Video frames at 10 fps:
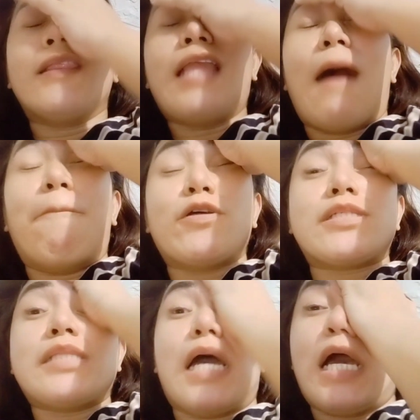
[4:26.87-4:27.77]

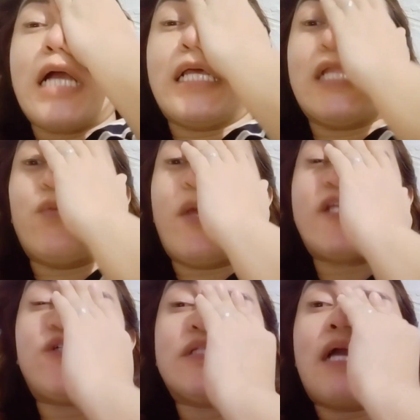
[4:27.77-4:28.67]
Tapos na
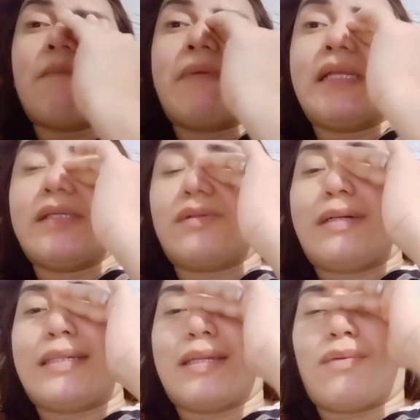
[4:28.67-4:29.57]
graduation nga pala yung
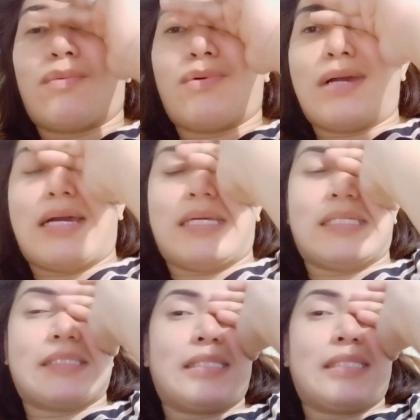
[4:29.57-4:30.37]
anak ko, guys.